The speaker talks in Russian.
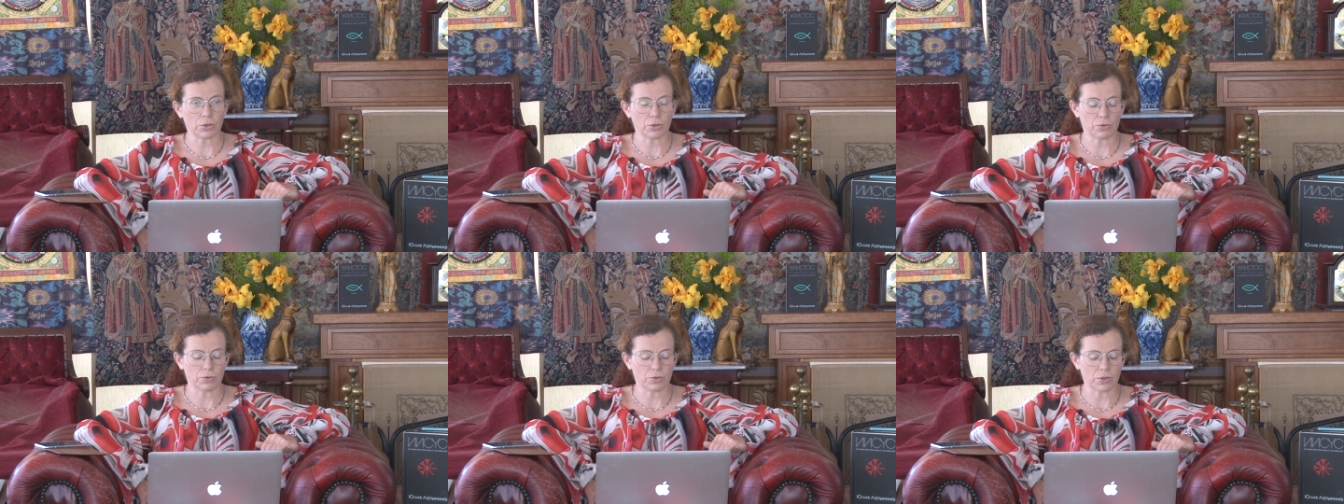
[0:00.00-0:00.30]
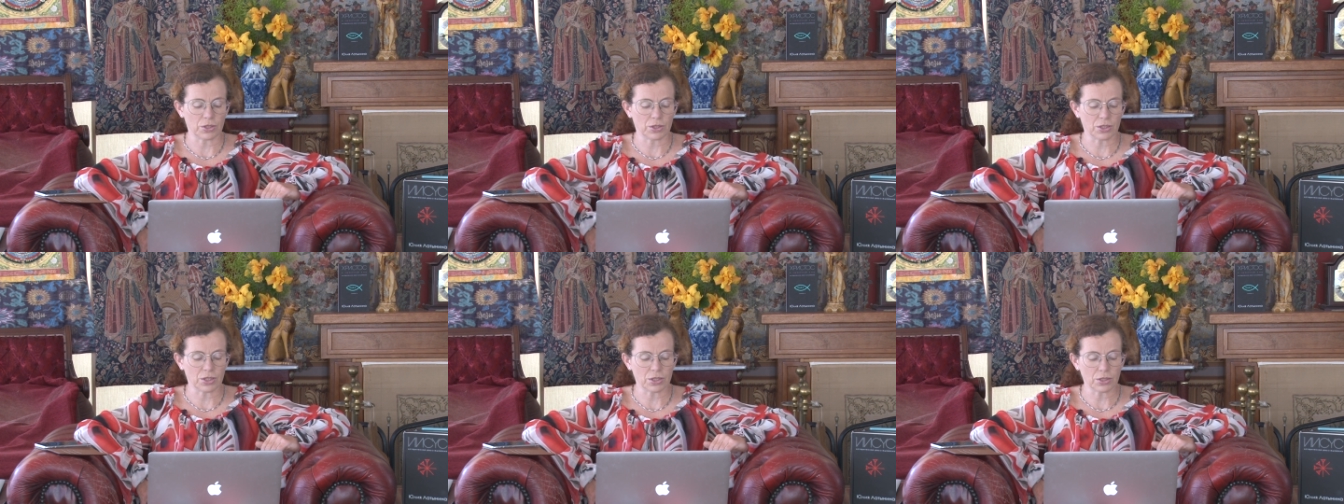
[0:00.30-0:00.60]

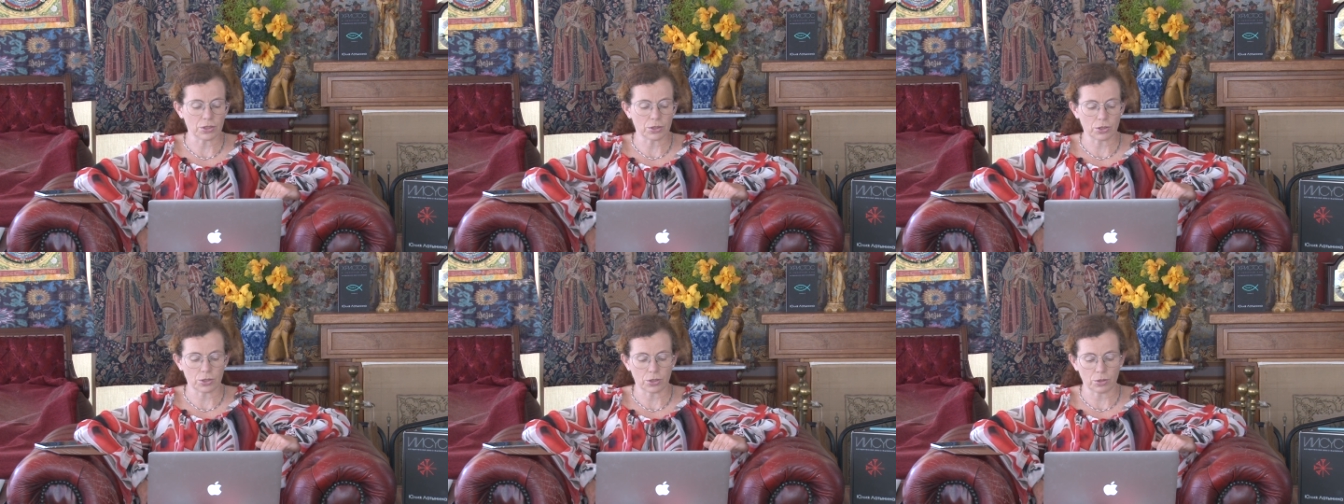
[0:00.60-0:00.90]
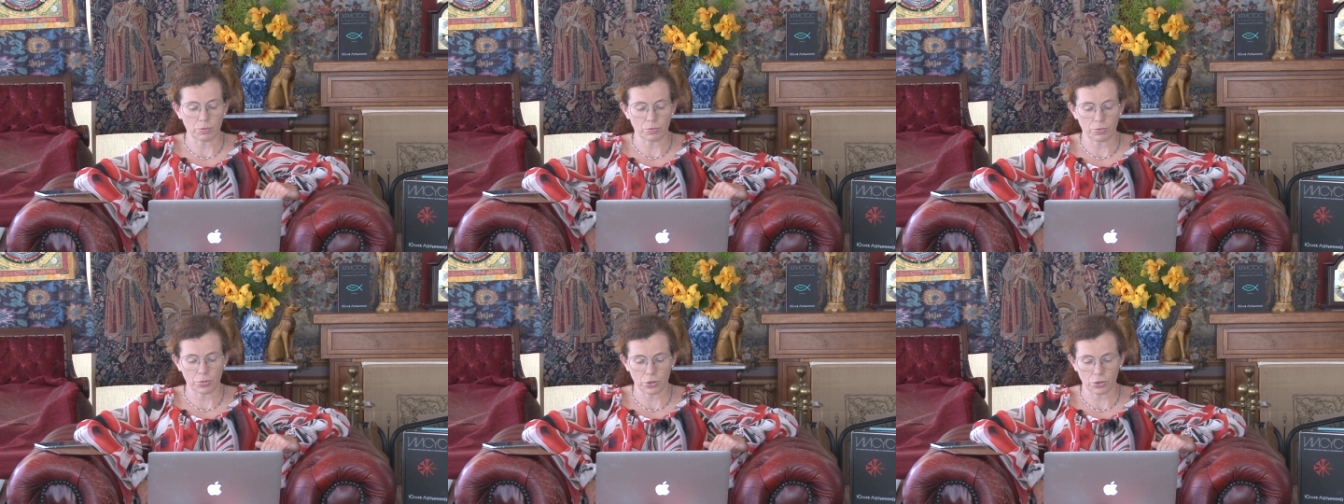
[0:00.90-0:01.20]

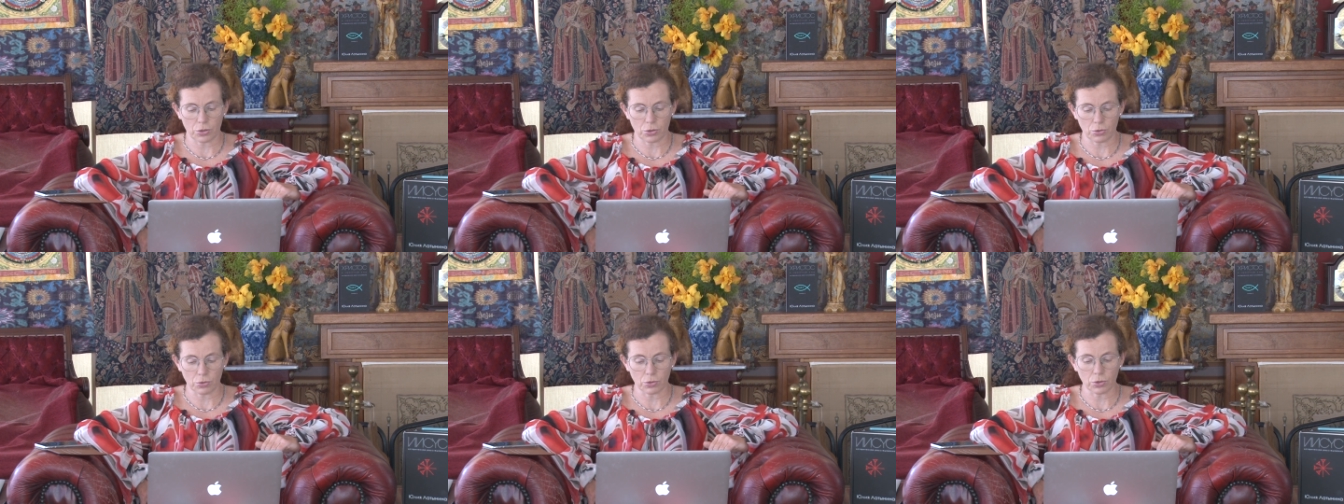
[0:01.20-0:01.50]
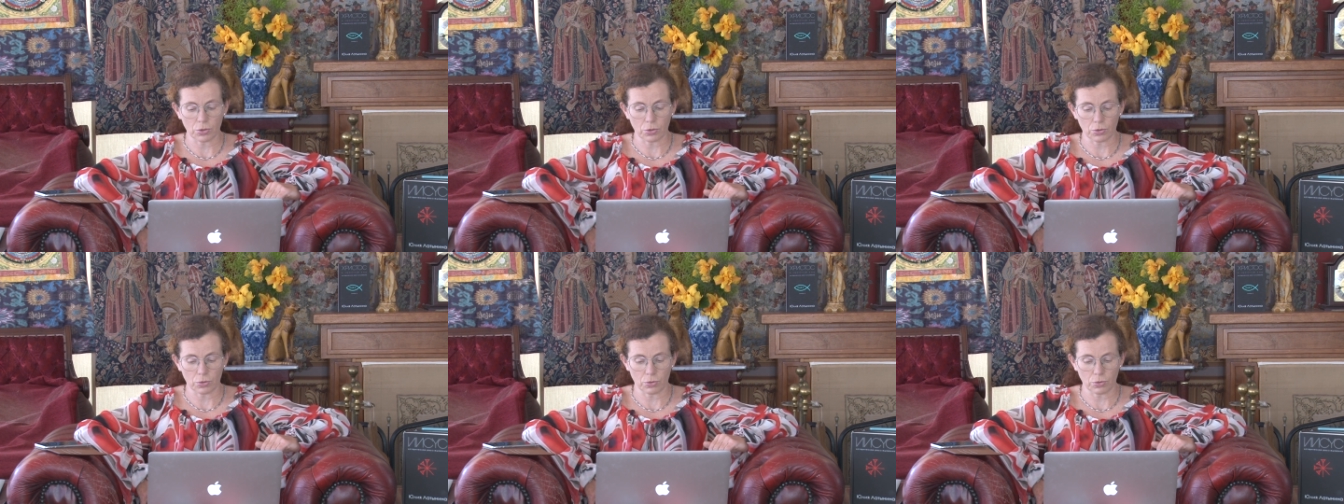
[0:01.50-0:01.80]

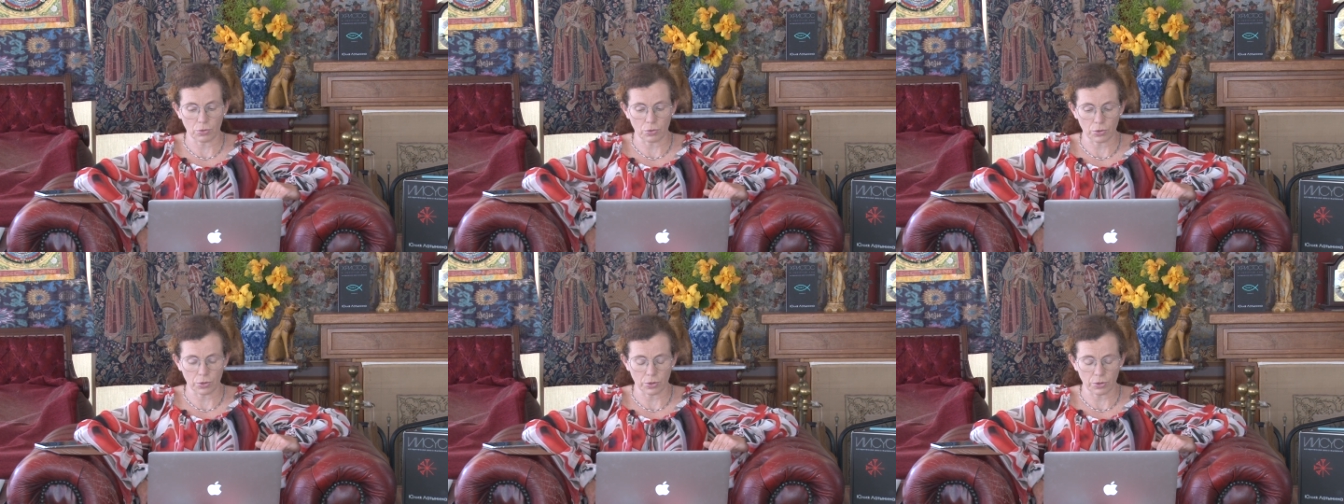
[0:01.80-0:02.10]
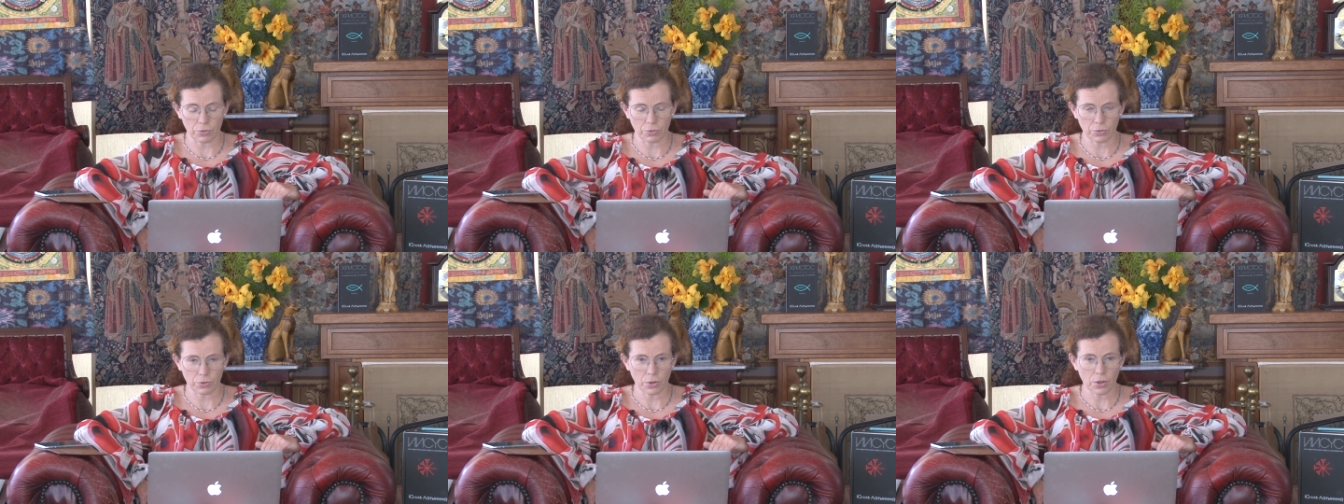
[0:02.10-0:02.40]
2500
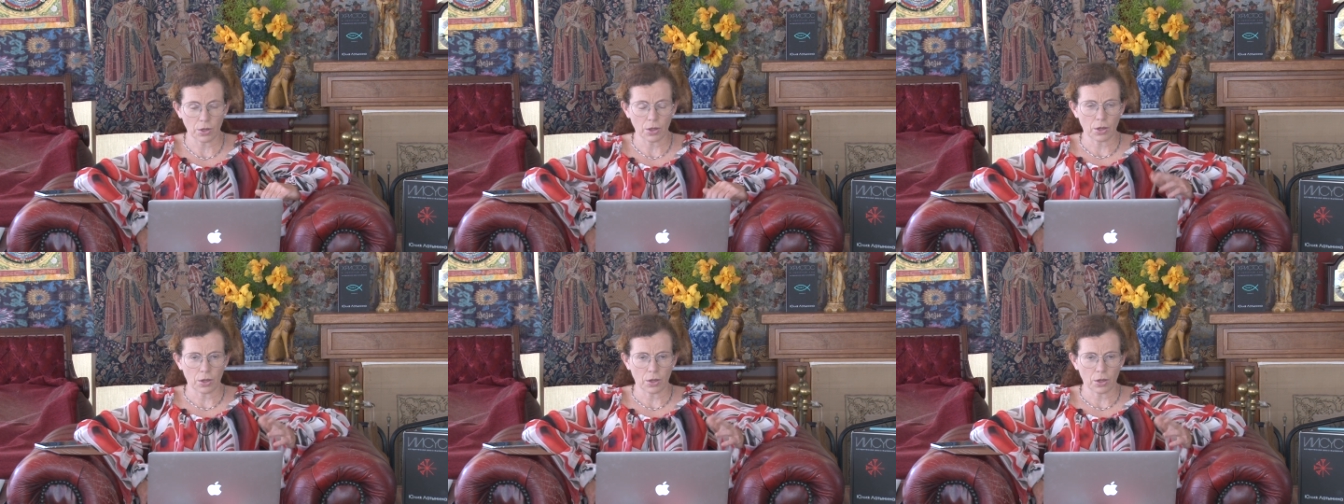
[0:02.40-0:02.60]
долларов.